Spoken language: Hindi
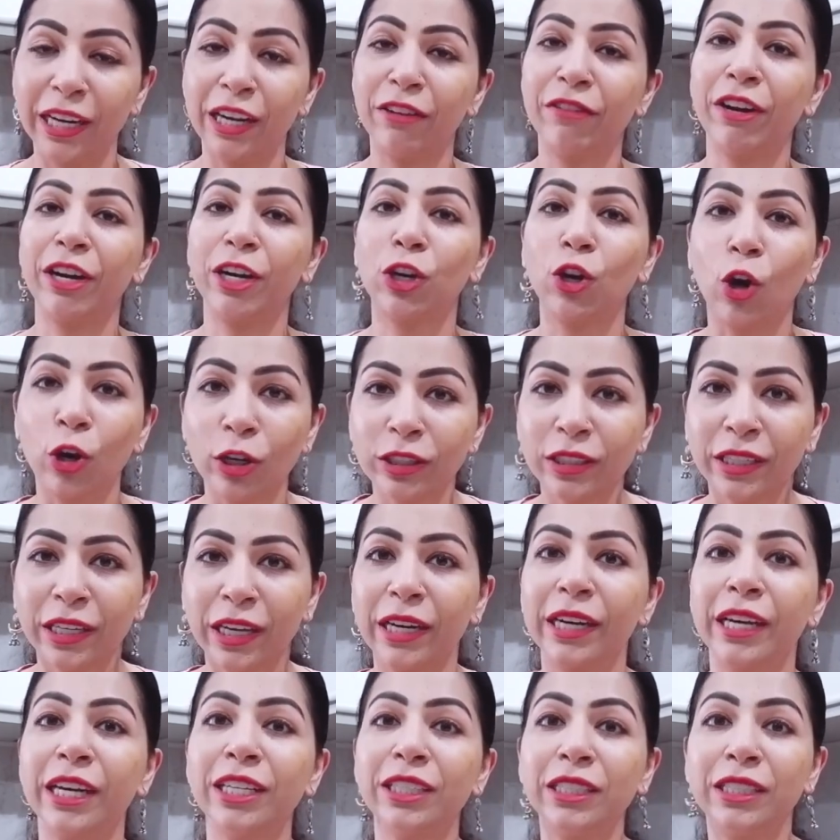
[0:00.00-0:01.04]
के लिए वेट लॉस के
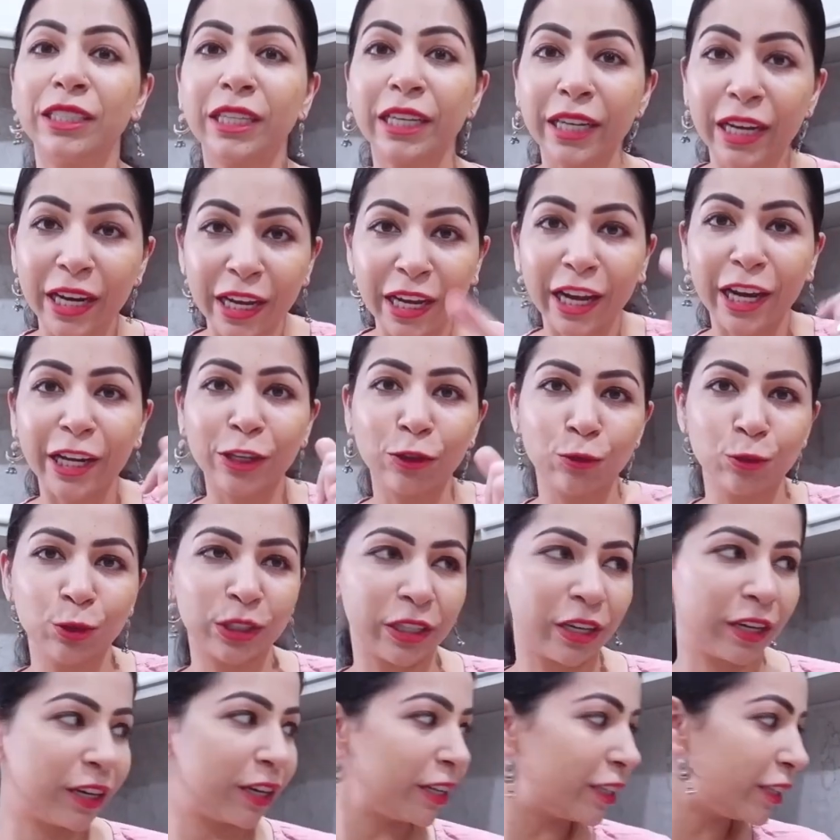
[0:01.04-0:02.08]
लिए जीरे का
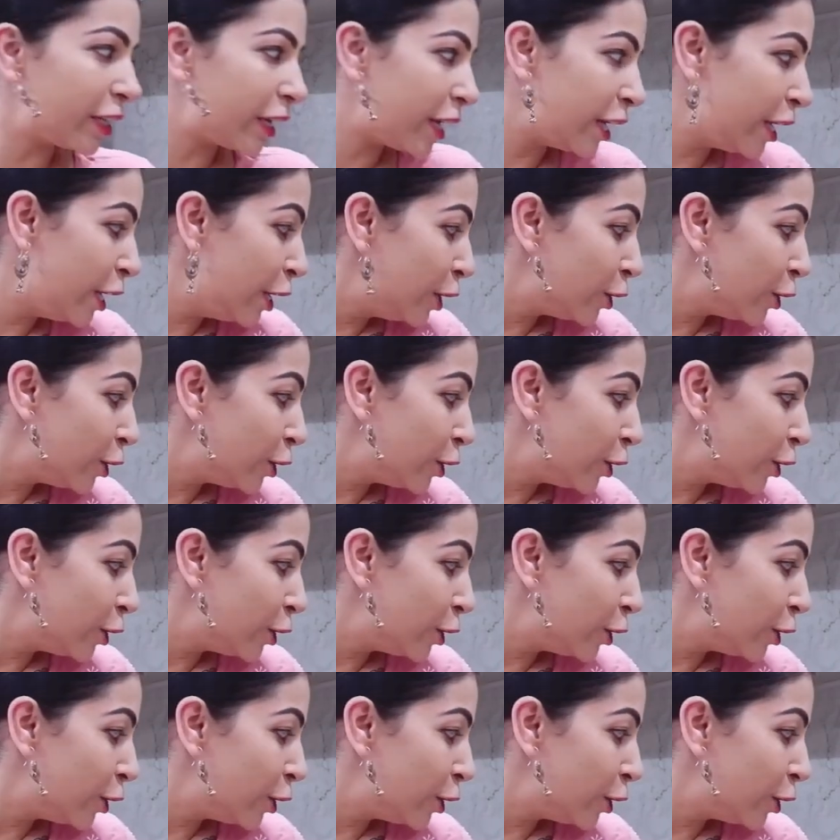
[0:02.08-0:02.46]
यूज़ कर रहे थे